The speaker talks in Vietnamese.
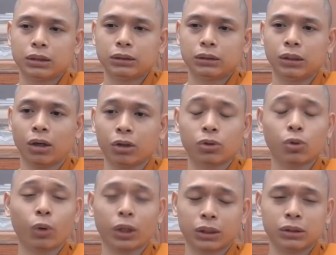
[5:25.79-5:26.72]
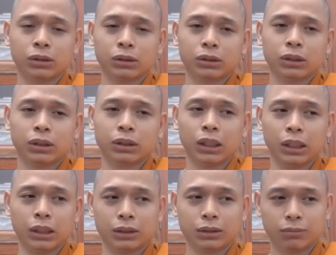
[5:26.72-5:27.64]
rồi họ thu hoạch được
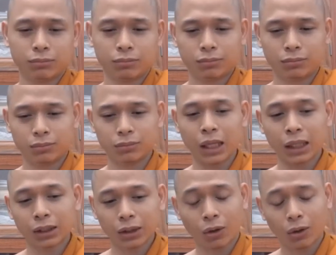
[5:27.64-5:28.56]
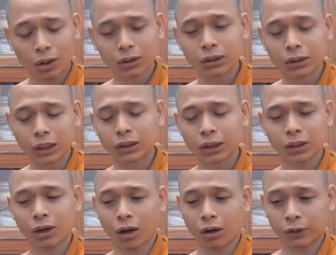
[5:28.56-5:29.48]
thì để có được những thứ đó
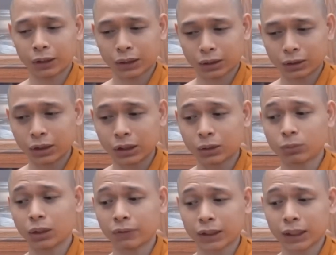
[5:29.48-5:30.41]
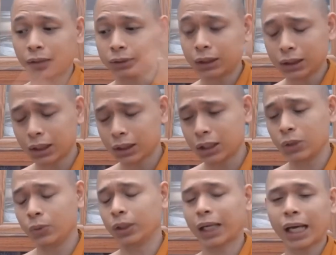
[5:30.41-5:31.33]
họ phải người nông dân phải tạo rất là
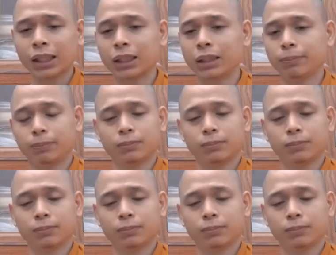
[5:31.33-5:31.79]
nhiều những ác nghiệp